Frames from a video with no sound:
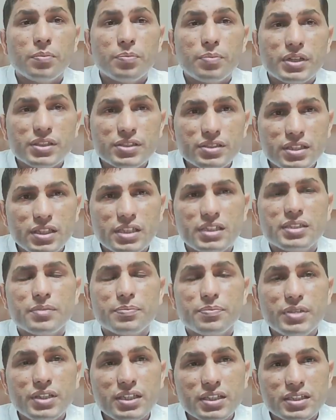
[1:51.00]
पच्चीस
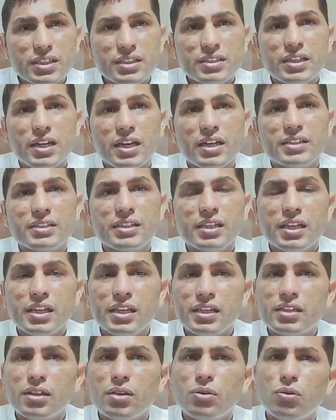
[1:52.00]
बीस हजार से
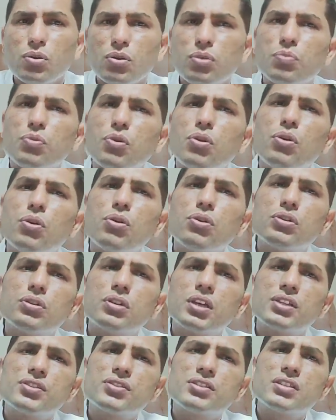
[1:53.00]
लेके लोग बहुत
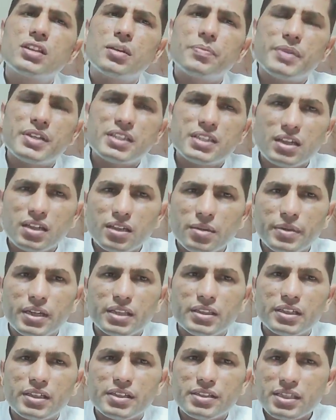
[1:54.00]
अच्छा पैसा
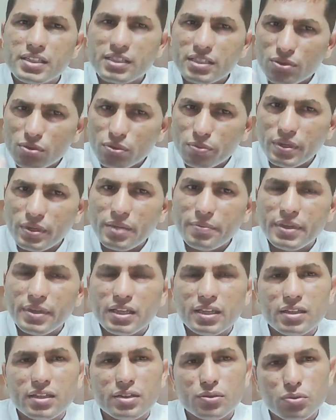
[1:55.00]
कमाते हैं जैसे दुबई
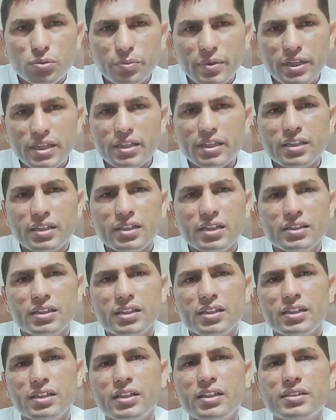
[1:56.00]
में दुबई की
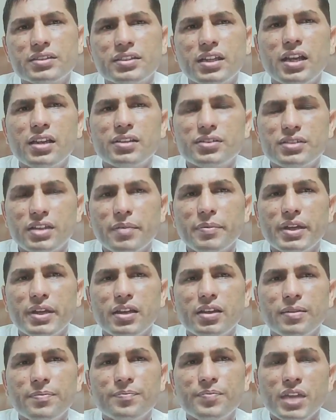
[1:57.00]
कतर की शेयर सेम है
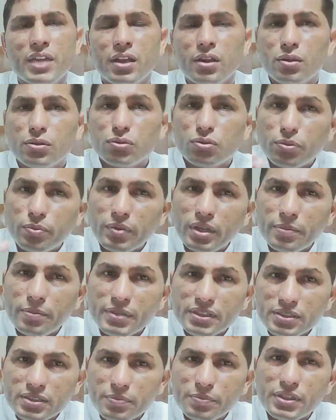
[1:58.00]
ना दुबई
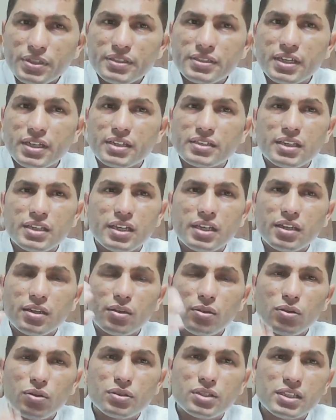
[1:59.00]
में जब बीस हजार से लेके
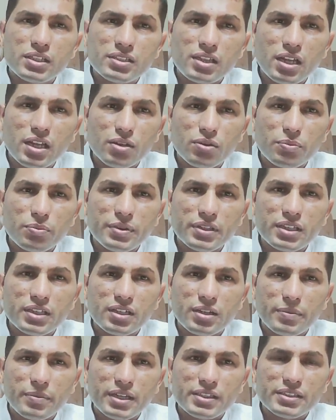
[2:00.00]
लोग दस लाख रुपए
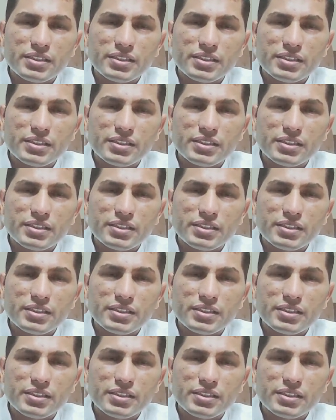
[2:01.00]
तक कमा